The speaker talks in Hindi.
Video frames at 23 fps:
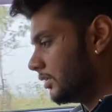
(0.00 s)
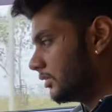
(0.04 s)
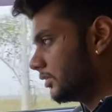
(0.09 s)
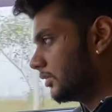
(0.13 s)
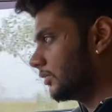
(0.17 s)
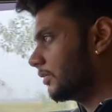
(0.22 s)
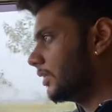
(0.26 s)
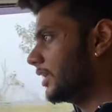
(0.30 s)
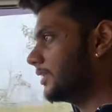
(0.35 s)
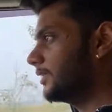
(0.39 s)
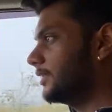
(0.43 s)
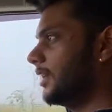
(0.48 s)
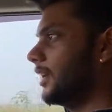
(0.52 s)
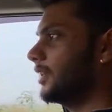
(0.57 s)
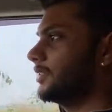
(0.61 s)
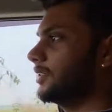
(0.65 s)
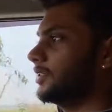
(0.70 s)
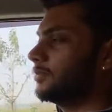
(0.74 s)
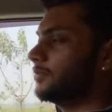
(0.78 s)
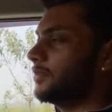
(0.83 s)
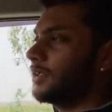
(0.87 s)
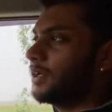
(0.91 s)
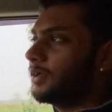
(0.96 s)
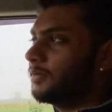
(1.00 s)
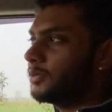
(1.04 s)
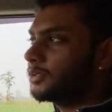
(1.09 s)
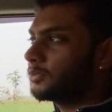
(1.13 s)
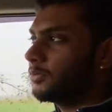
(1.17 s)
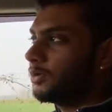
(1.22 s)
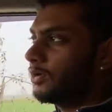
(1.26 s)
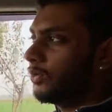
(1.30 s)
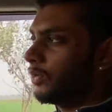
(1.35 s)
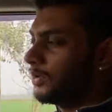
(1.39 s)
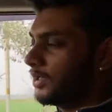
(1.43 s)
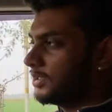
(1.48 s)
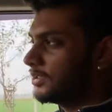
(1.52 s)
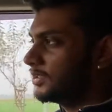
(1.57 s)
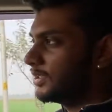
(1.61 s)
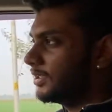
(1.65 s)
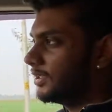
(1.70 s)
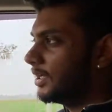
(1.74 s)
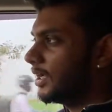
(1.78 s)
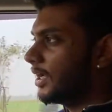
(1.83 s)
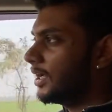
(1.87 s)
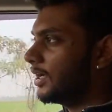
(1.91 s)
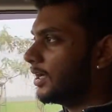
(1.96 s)
तो गाइज एक चीज़ मैंने भी इसमें नोटिस
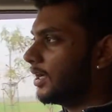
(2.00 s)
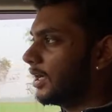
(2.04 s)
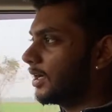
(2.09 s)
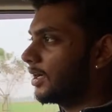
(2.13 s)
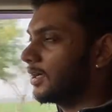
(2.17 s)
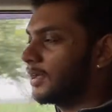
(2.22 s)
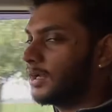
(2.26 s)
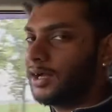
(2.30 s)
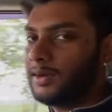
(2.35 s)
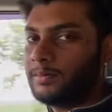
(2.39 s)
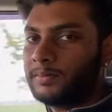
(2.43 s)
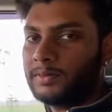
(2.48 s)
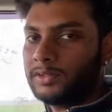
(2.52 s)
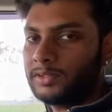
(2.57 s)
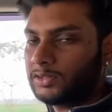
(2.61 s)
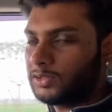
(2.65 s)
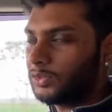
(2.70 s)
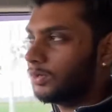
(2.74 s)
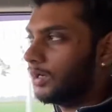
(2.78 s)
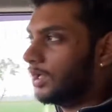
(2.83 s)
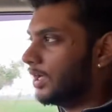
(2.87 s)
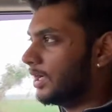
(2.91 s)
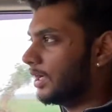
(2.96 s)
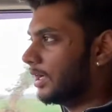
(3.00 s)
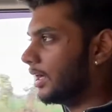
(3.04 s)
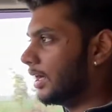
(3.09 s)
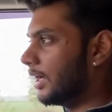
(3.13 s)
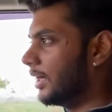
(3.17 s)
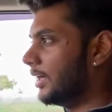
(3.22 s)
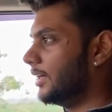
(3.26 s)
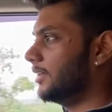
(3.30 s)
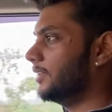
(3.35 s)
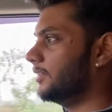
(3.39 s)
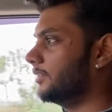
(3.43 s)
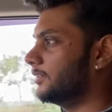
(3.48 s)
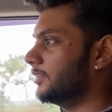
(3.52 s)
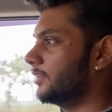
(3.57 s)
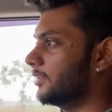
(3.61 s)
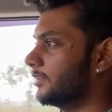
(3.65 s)
की है अगर आप थोड़ा हार्ड